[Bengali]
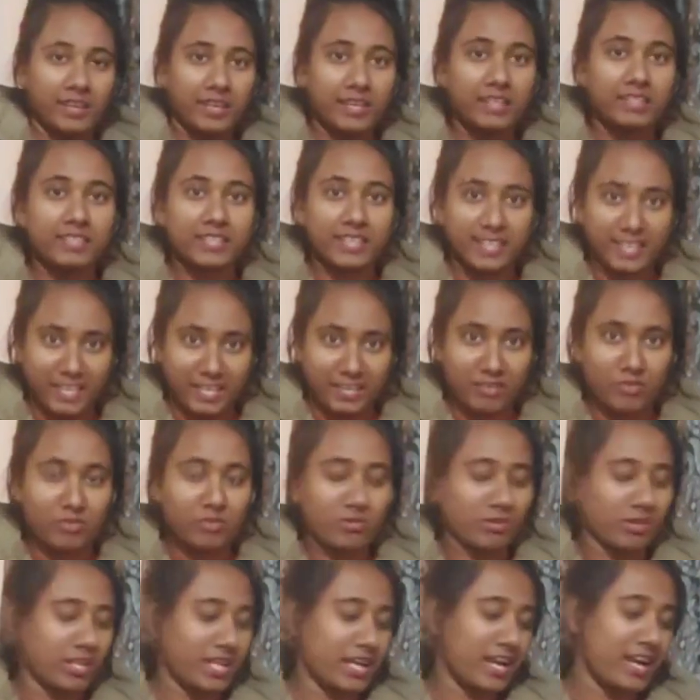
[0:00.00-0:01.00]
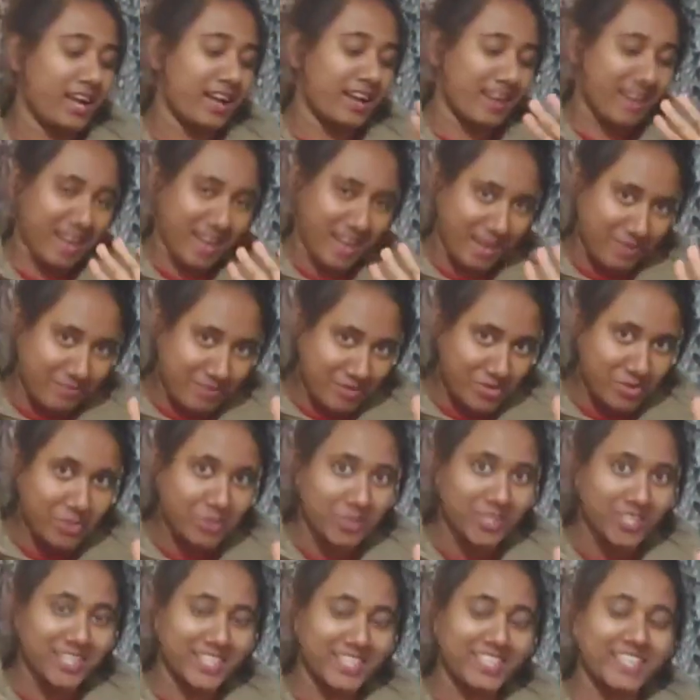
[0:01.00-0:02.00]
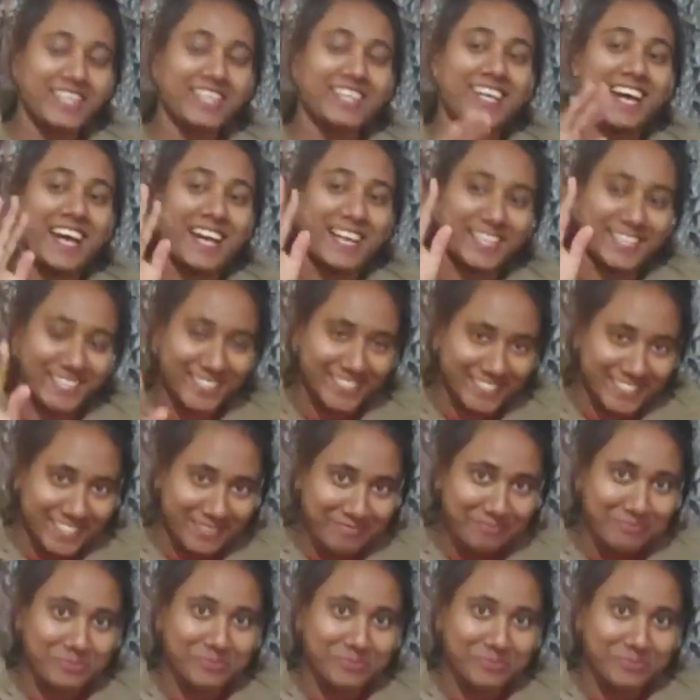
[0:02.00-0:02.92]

এটা কেন খোলা আমি খুলিনি কাহিনীটা